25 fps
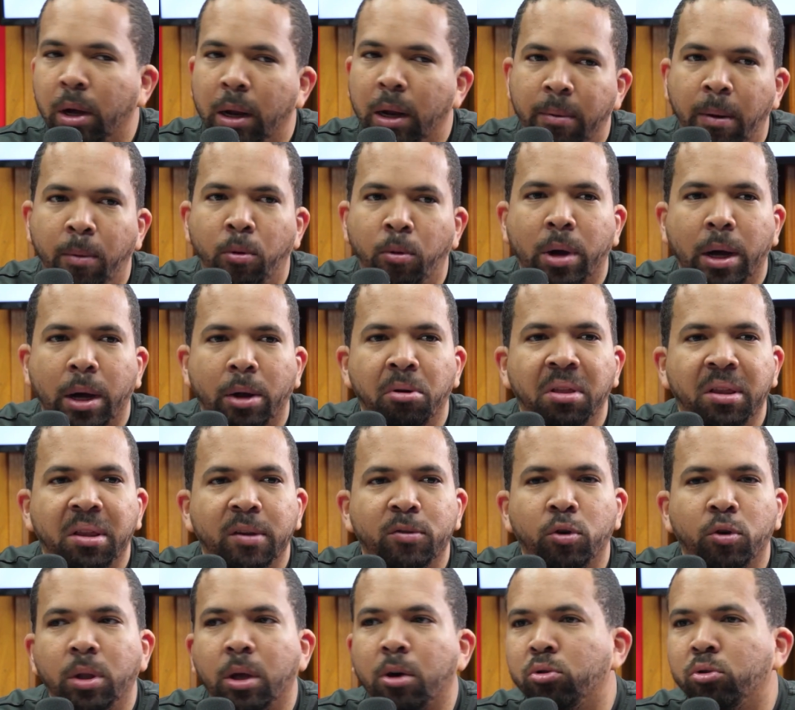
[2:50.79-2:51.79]
Él va a buscar una
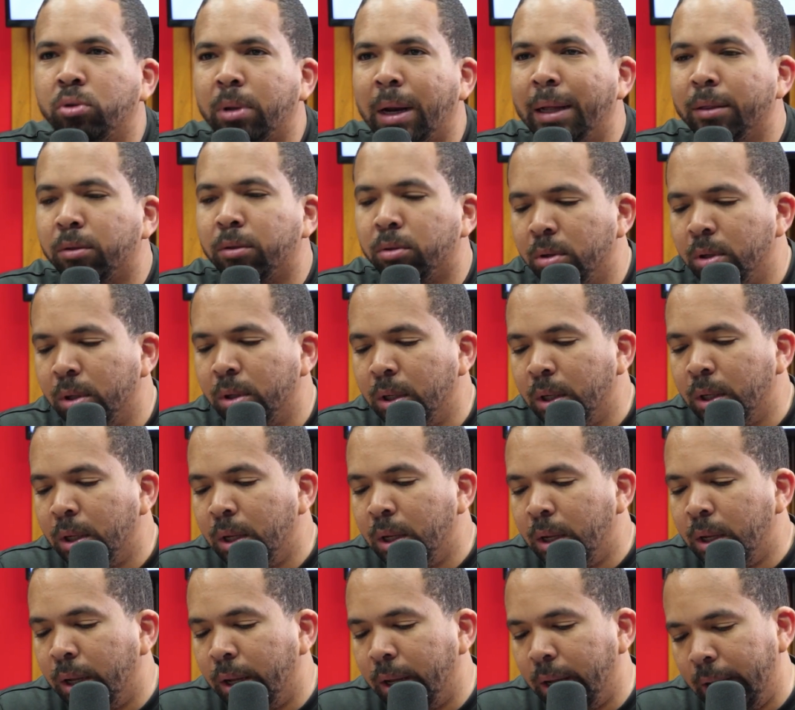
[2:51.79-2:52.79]
extensión de contrato.
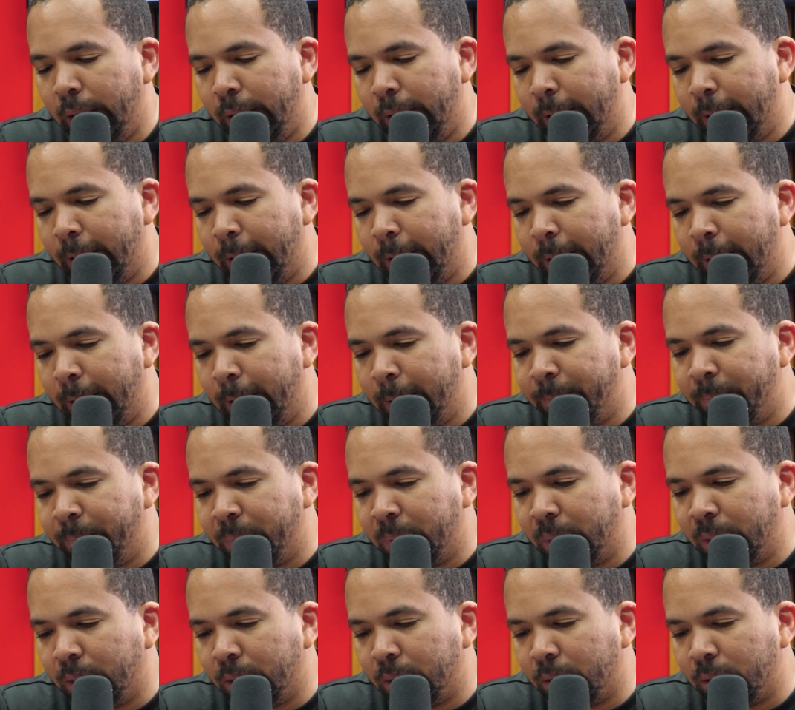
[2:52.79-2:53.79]
Em, más